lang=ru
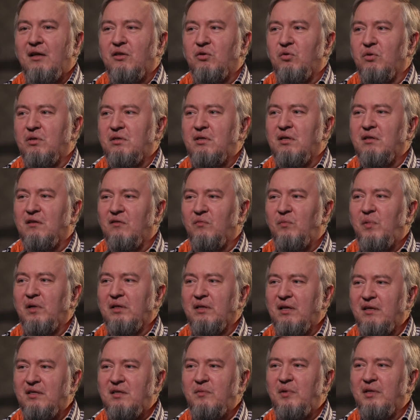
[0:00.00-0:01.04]
То есть это
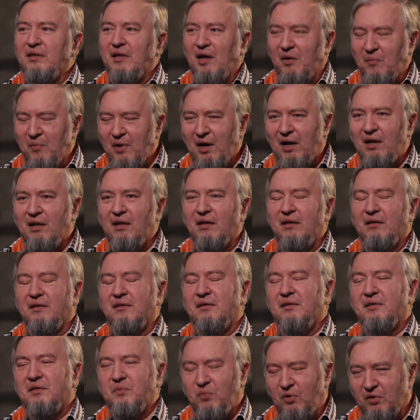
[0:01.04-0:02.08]
вполне себе нормальный
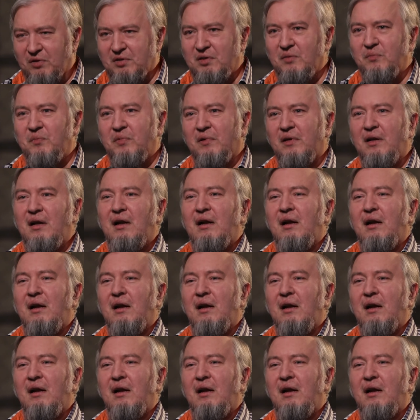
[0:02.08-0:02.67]
способ –